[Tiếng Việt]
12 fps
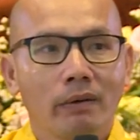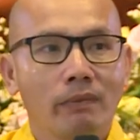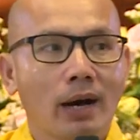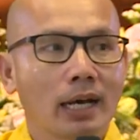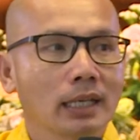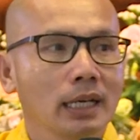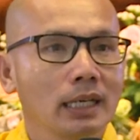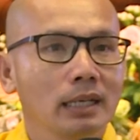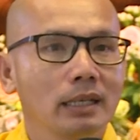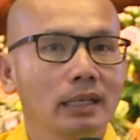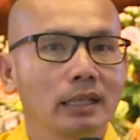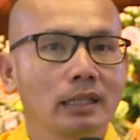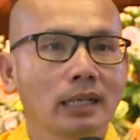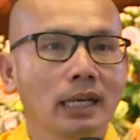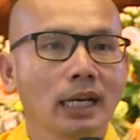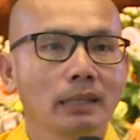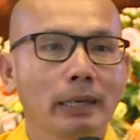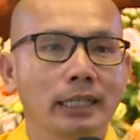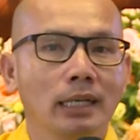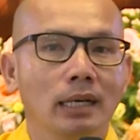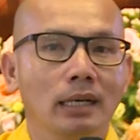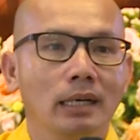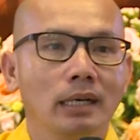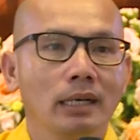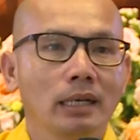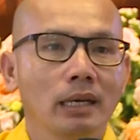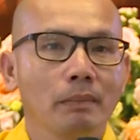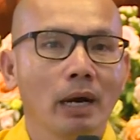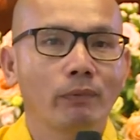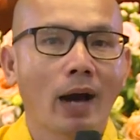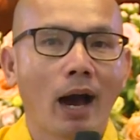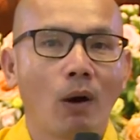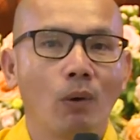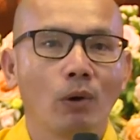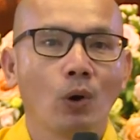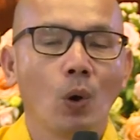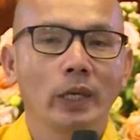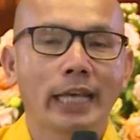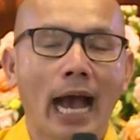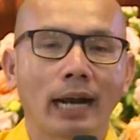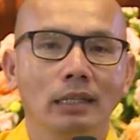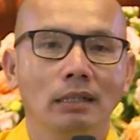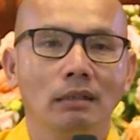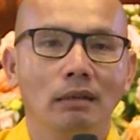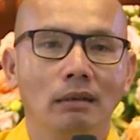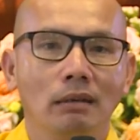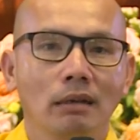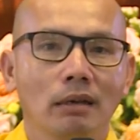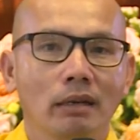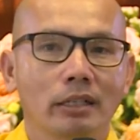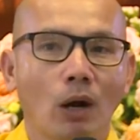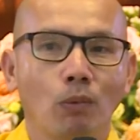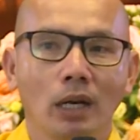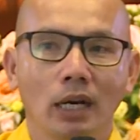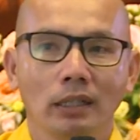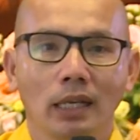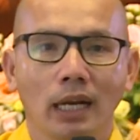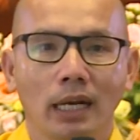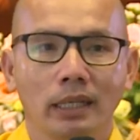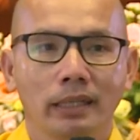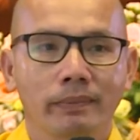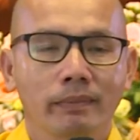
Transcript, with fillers: Và thầy thấy rất bất ngờ khi bước vào ngôi giảng đường rộng lớn thế này.